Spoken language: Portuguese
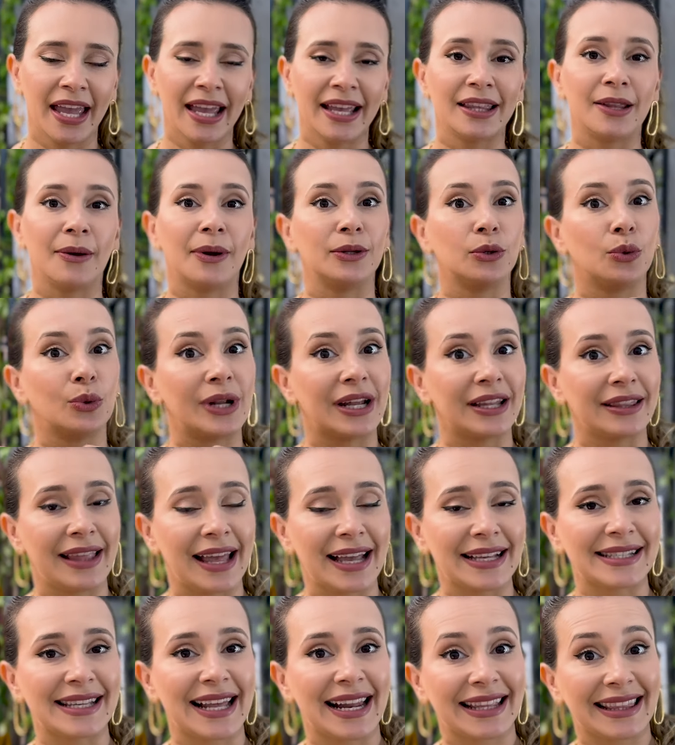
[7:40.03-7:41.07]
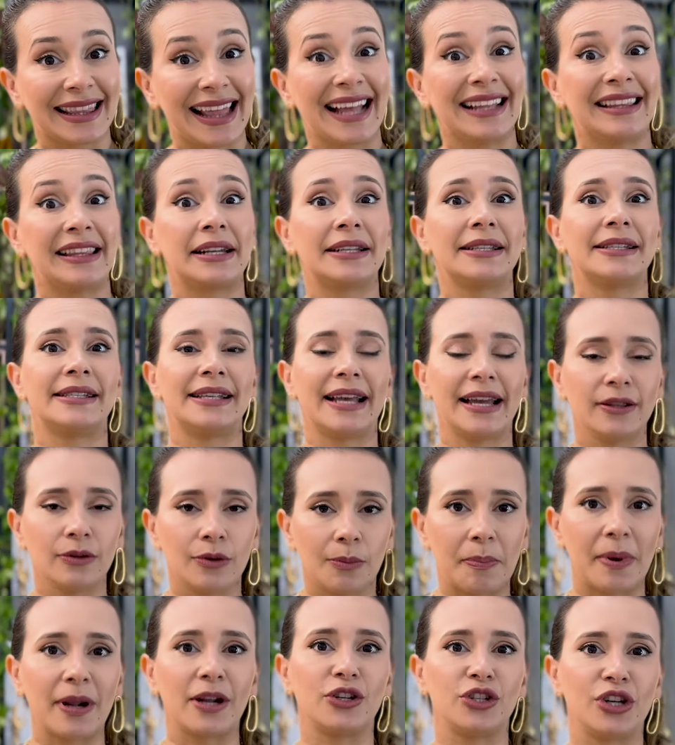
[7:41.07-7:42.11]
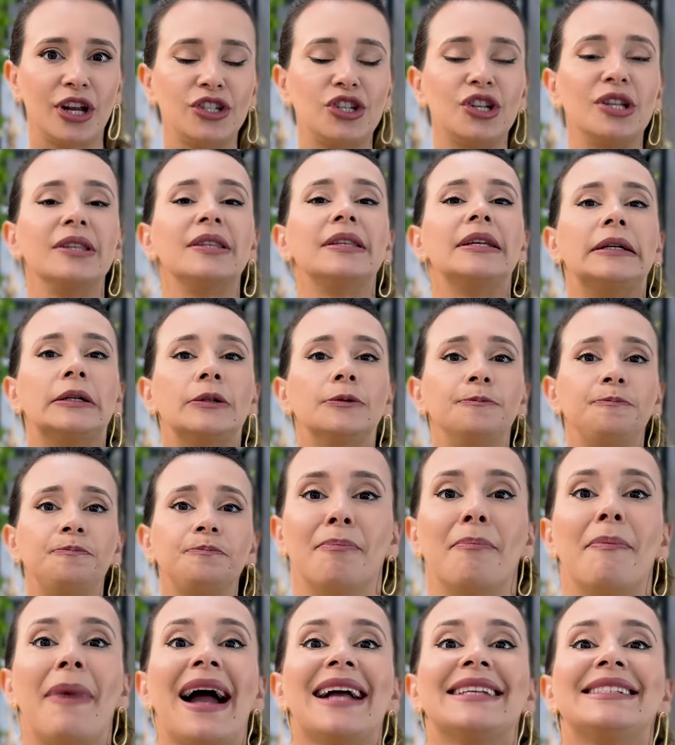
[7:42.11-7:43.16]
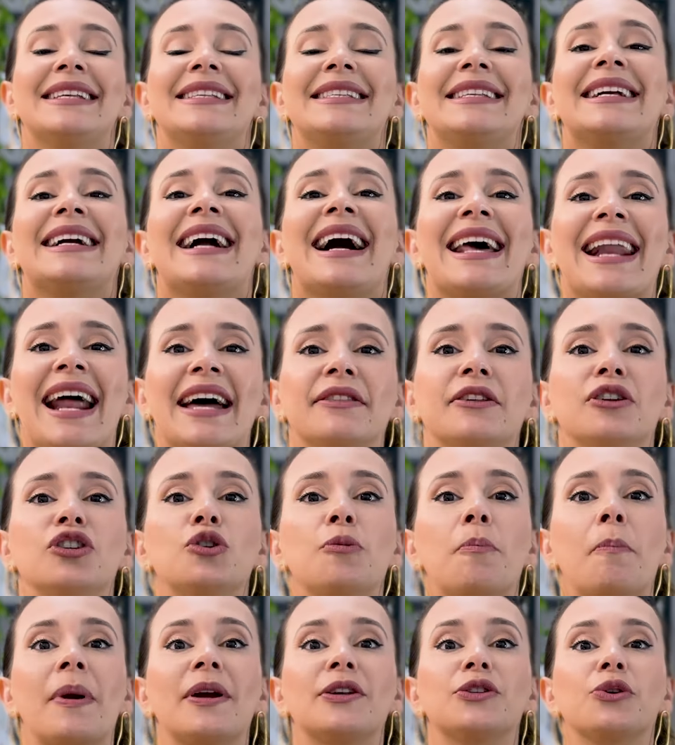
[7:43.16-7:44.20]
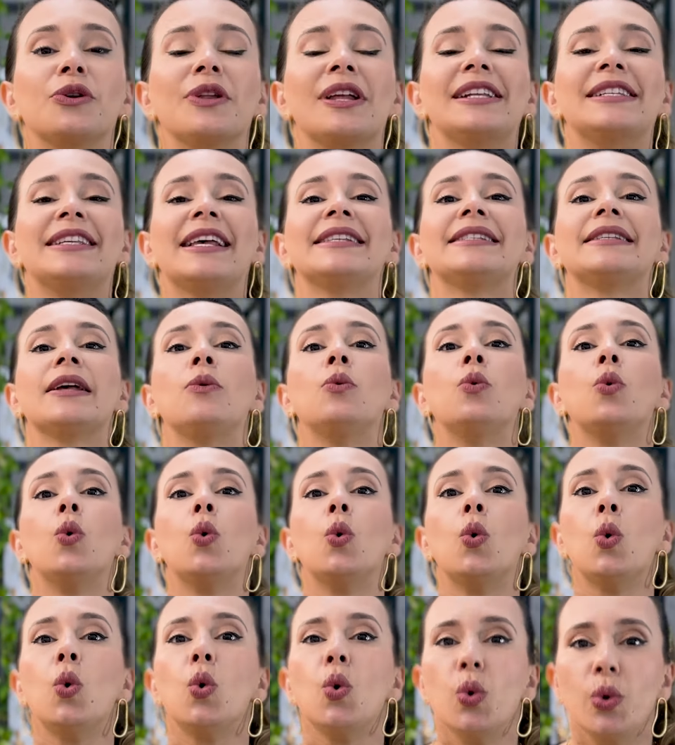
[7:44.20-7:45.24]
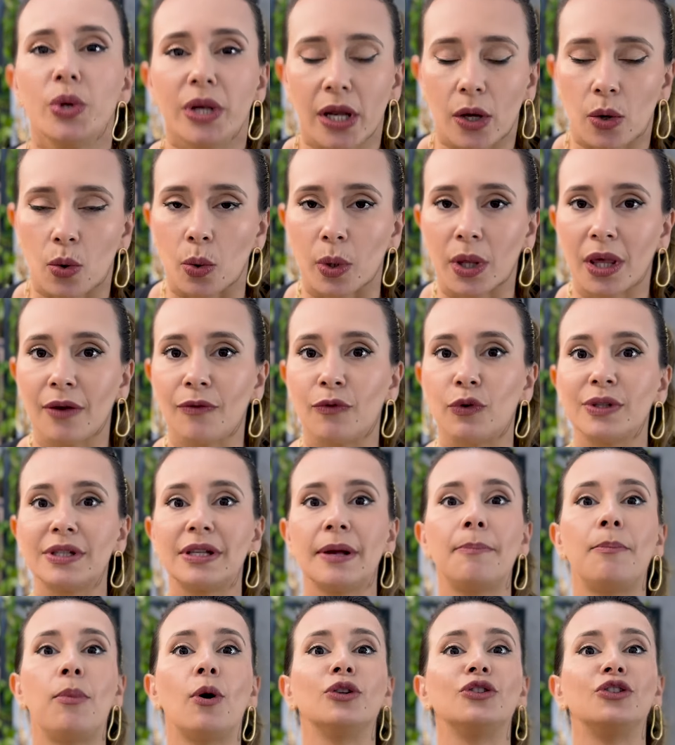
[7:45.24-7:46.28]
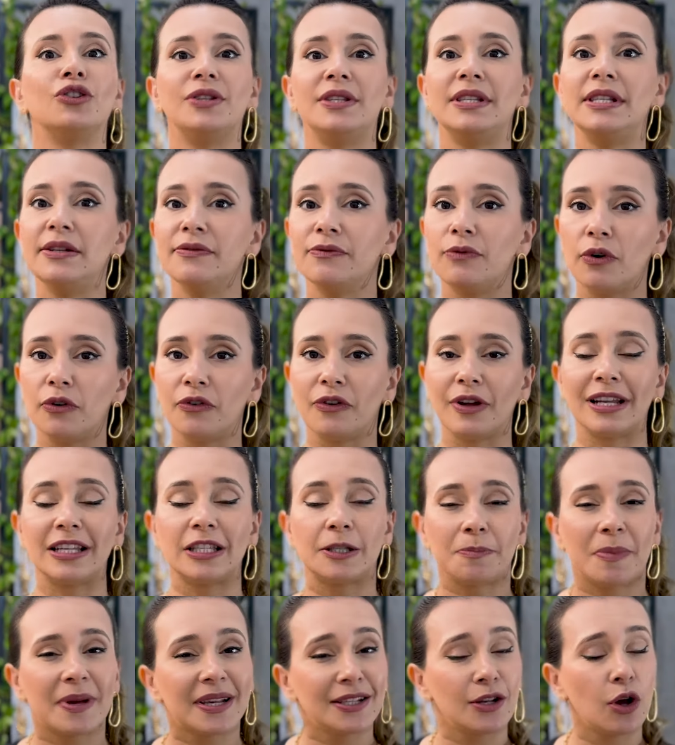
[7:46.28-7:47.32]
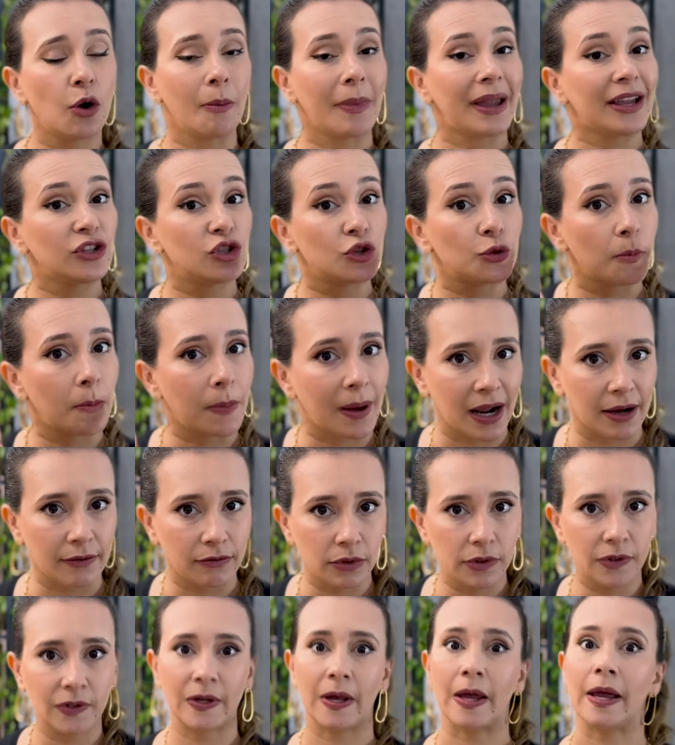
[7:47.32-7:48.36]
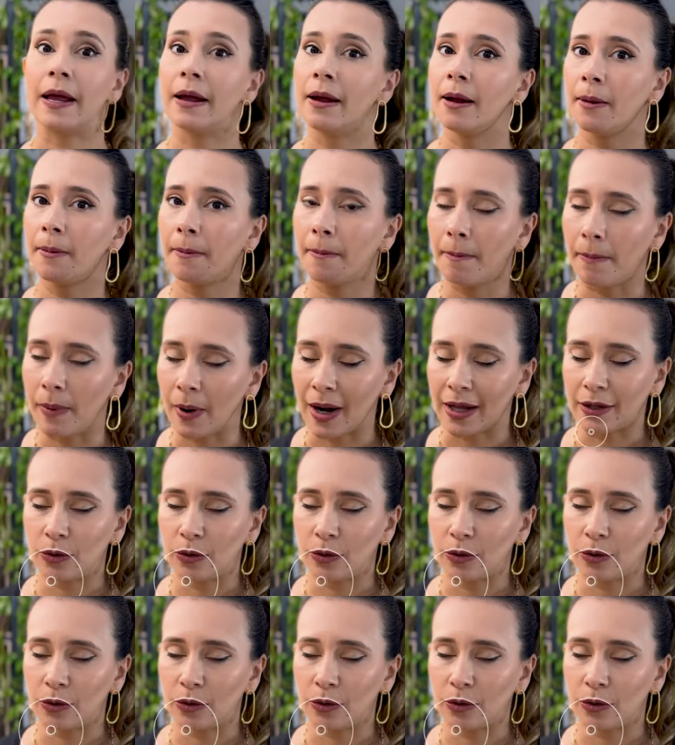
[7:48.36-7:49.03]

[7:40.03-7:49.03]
Então, a Duratex ela tá trazendo pra gente então mais esse caráter de personalização único que você pode desenvolver especialmente para você, para a